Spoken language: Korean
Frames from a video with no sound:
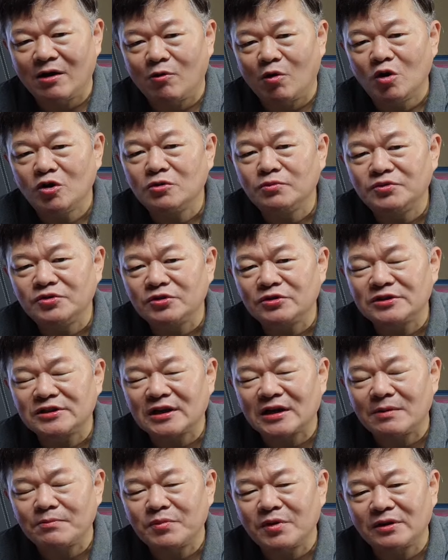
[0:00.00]
월급 주는
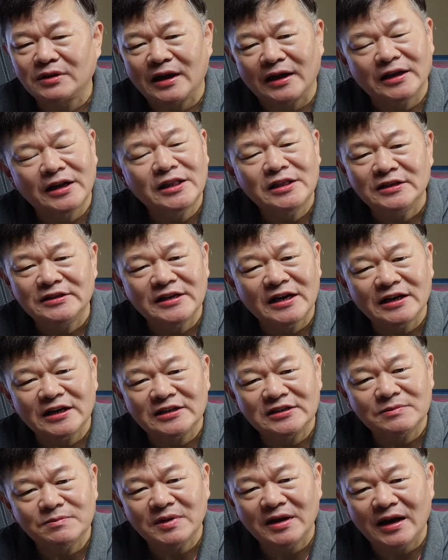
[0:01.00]
사람 편 당연히 들지
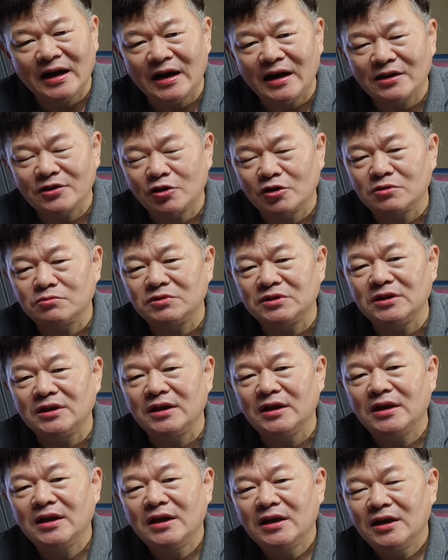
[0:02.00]
않겠습니까? 여러분이